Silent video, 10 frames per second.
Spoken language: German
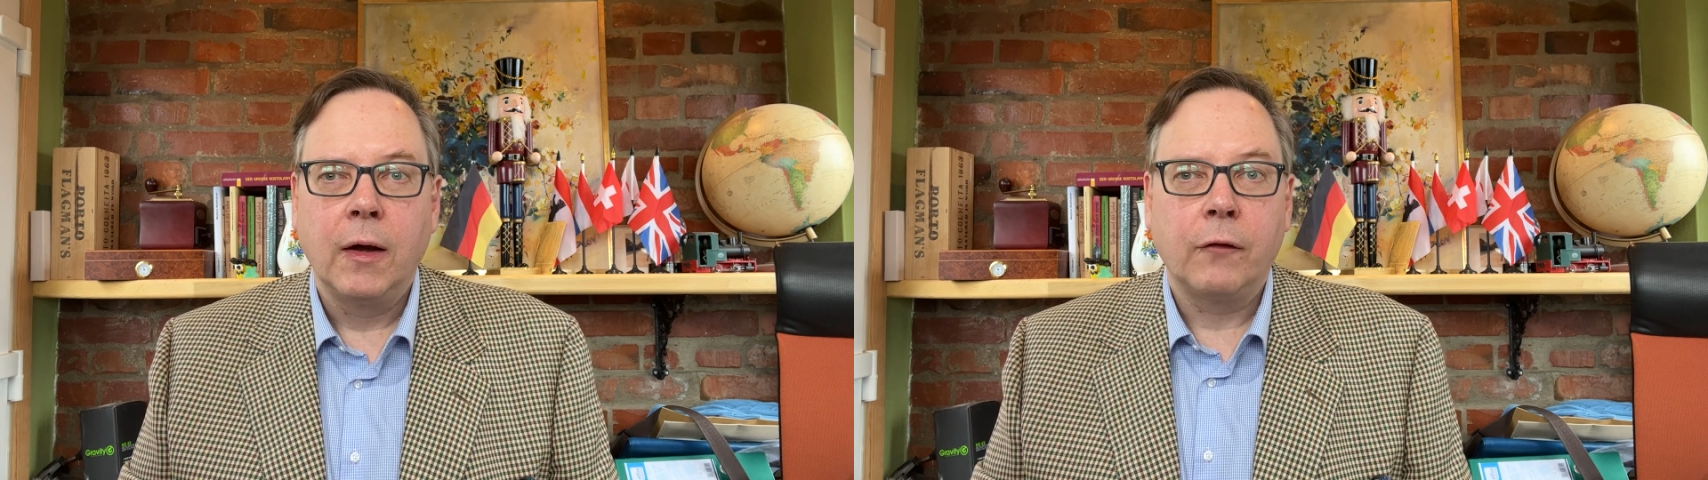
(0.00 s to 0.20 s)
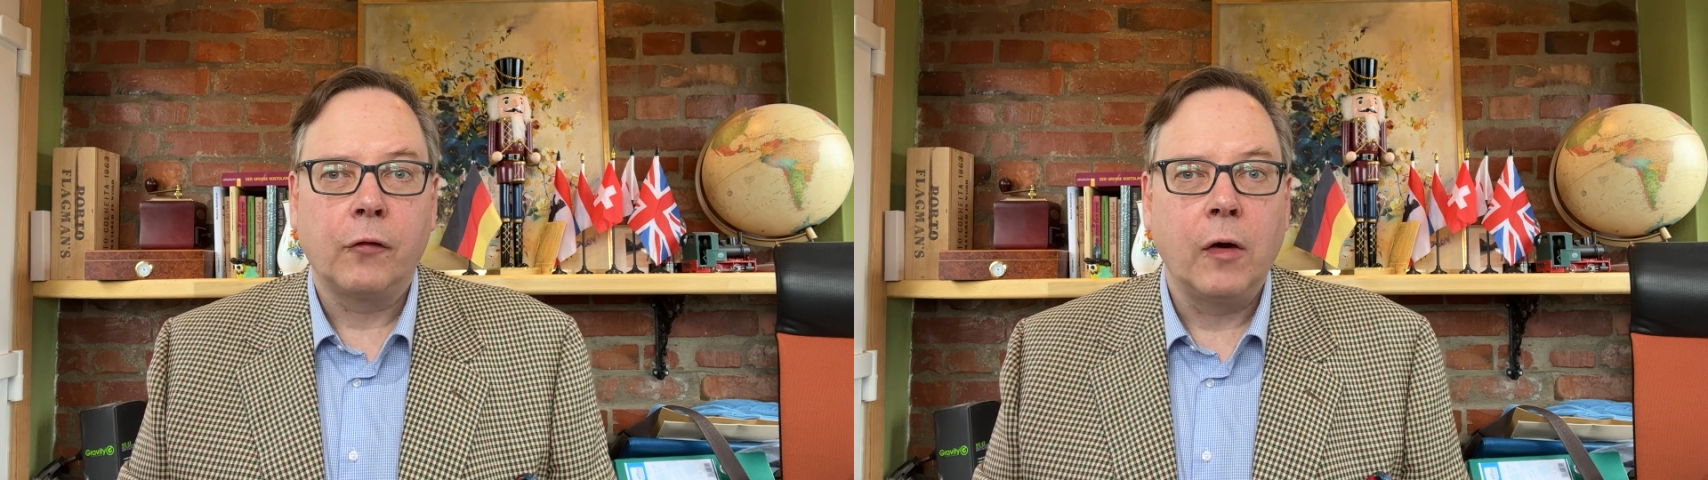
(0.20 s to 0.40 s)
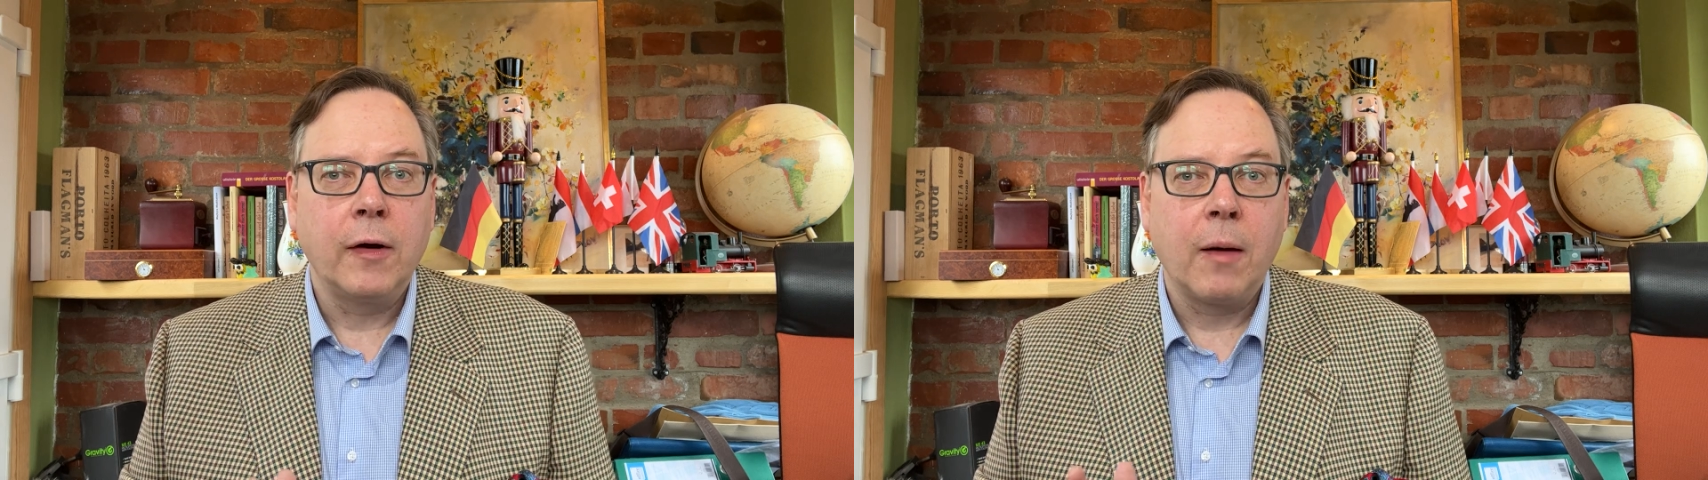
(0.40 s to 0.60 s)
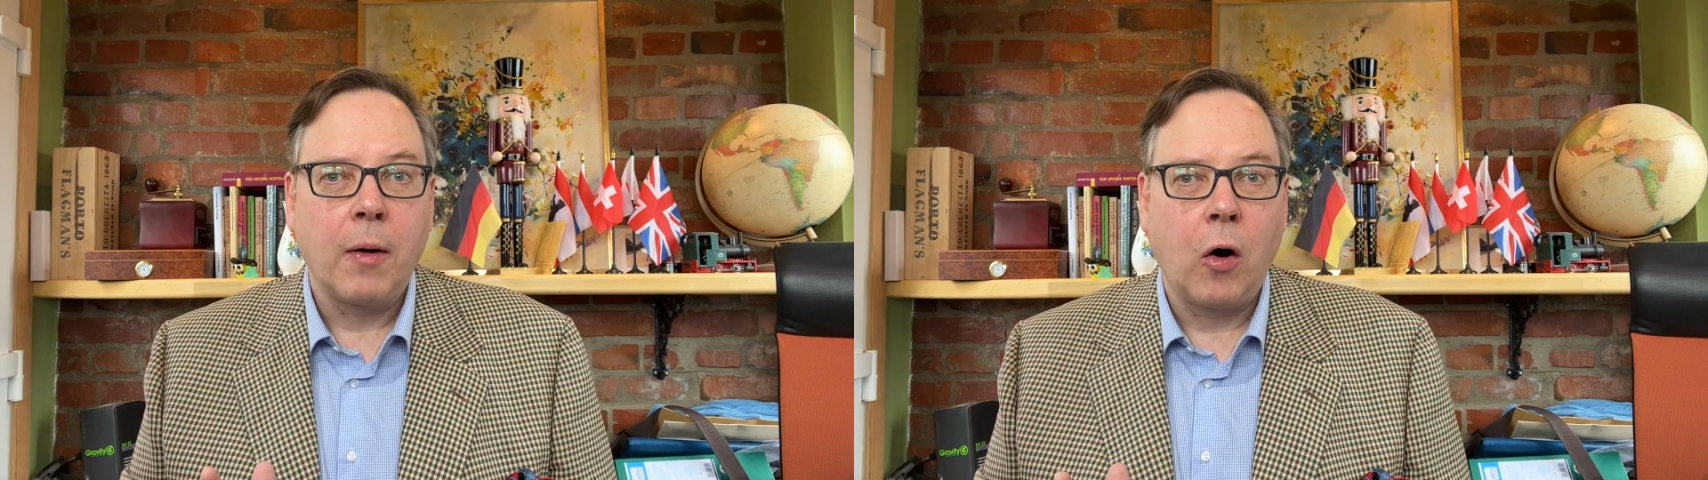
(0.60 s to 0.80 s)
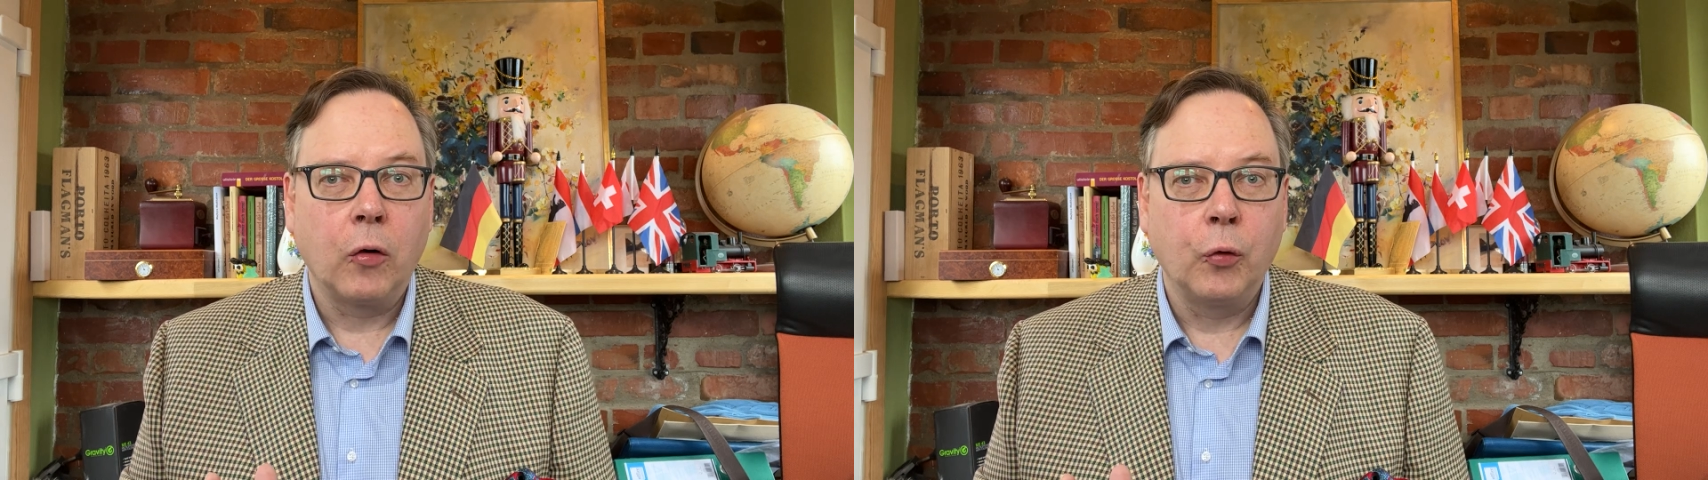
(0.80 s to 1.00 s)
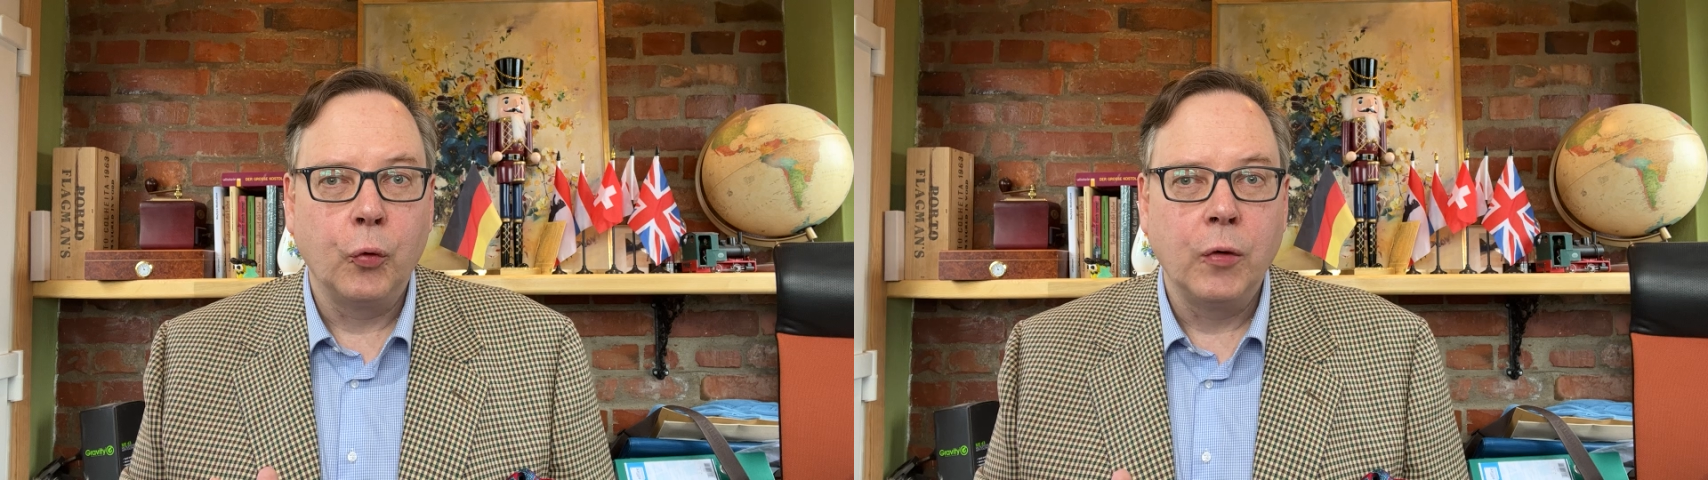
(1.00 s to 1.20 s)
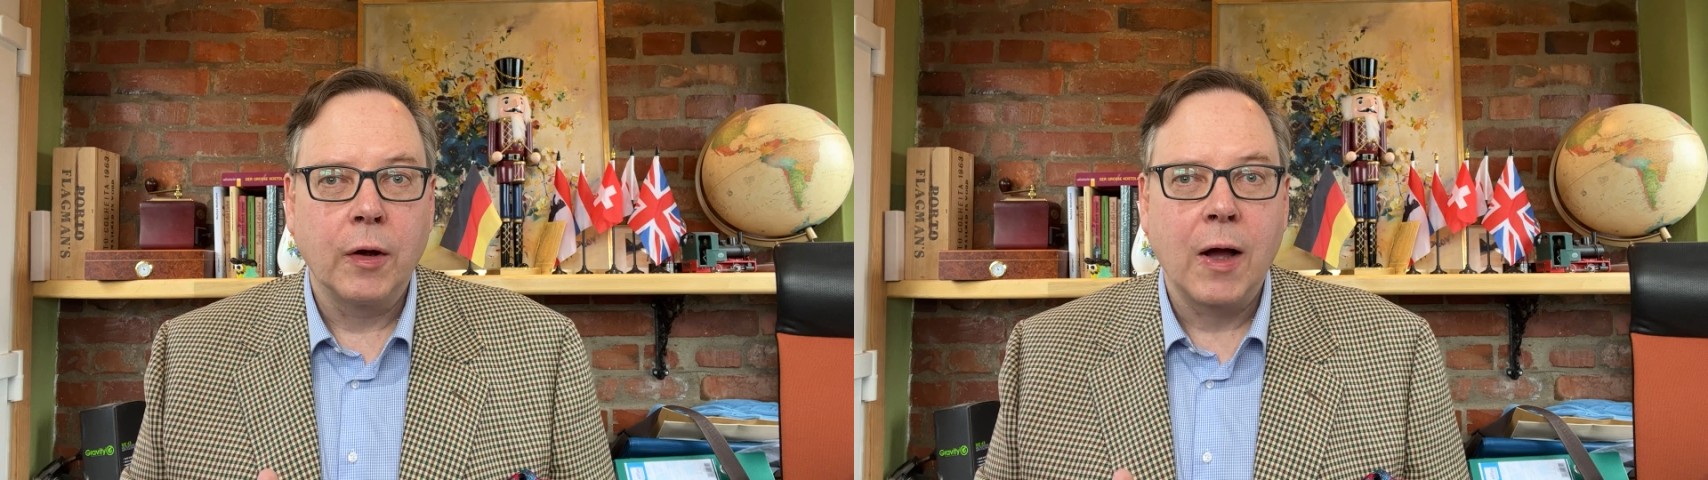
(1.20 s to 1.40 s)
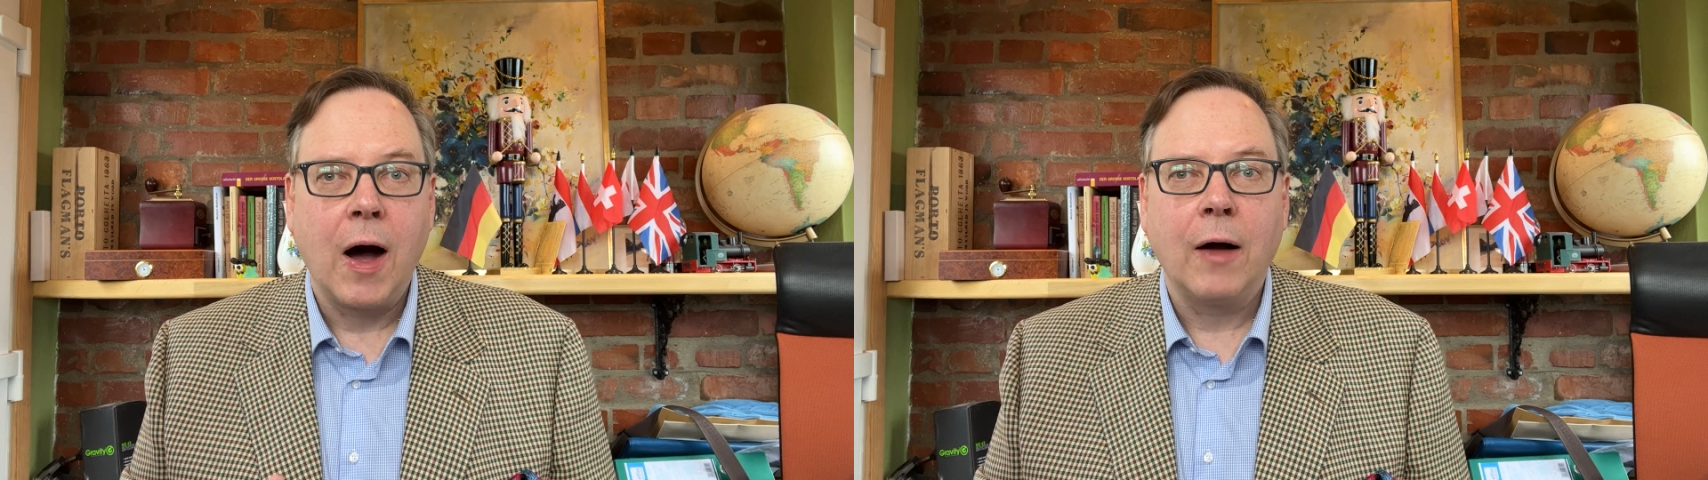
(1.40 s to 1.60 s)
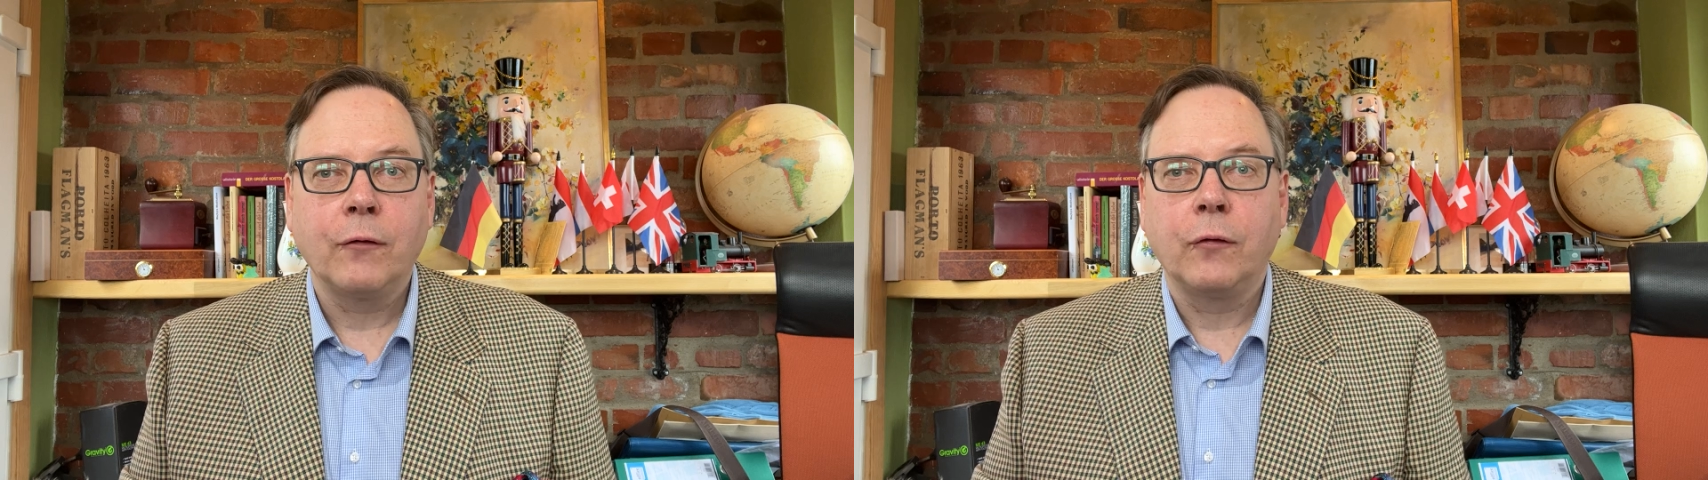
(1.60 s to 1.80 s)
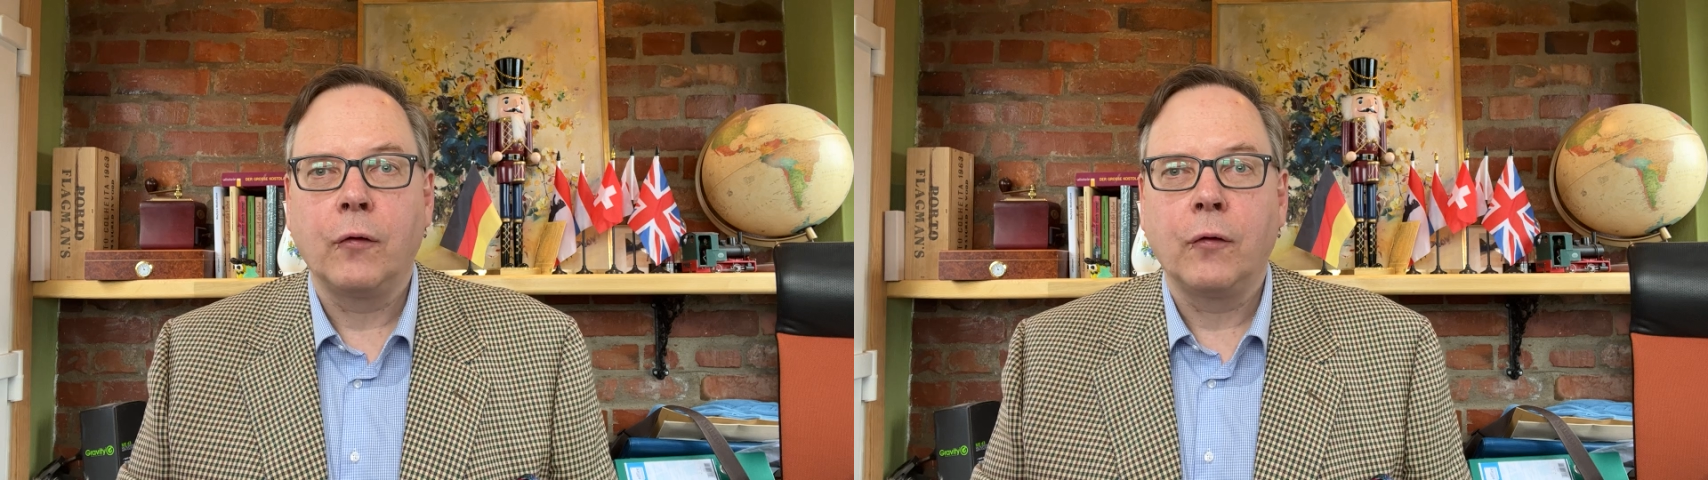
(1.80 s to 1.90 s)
Es sollen aber auch grüne Gase